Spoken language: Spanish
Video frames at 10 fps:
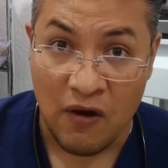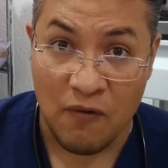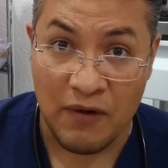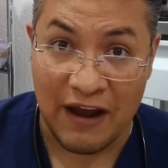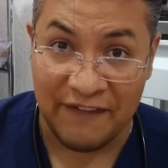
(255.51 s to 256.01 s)

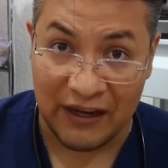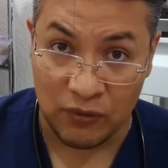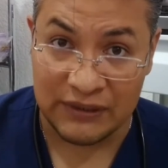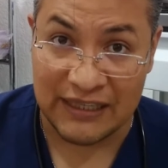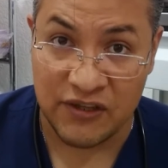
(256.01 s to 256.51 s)
una
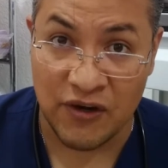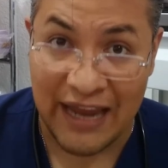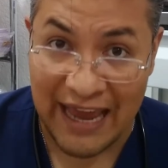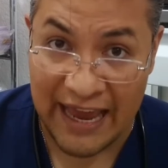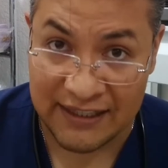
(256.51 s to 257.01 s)
fecundación
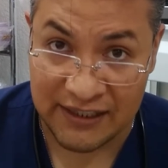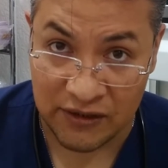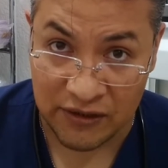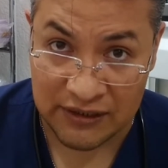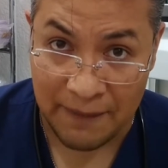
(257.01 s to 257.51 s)

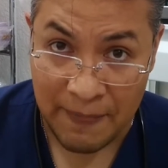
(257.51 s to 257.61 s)
exitosa.